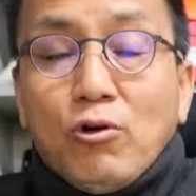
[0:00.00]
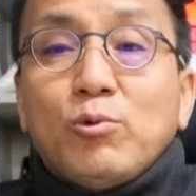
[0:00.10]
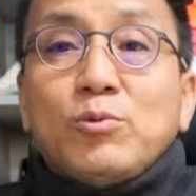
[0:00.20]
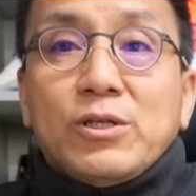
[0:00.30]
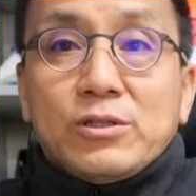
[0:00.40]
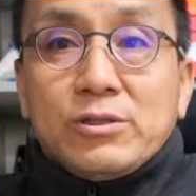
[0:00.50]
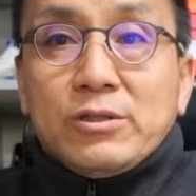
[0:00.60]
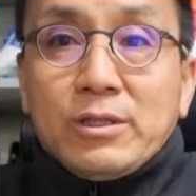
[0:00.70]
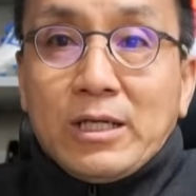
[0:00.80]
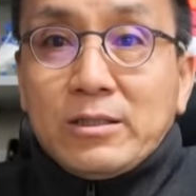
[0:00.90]
그
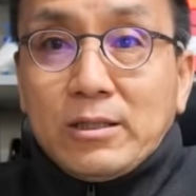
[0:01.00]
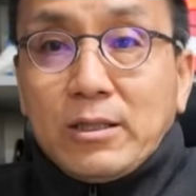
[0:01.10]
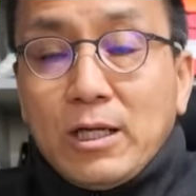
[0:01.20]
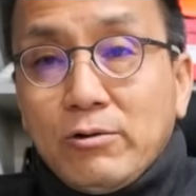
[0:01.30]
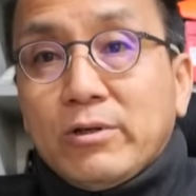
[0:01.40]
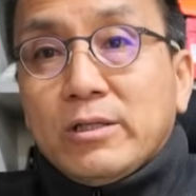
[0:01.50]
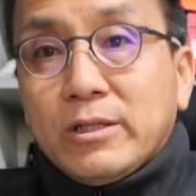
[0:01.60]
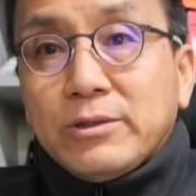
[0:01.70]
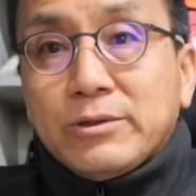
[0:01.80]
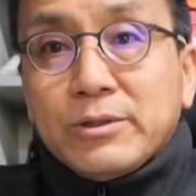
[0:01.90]
부분에서는 아슬레타
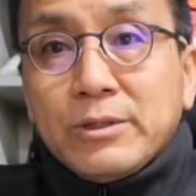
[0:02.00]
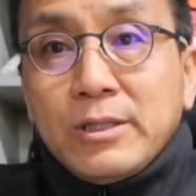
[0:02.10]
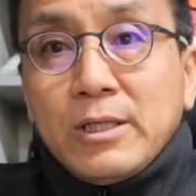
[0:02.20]
탁월하다 이거죠.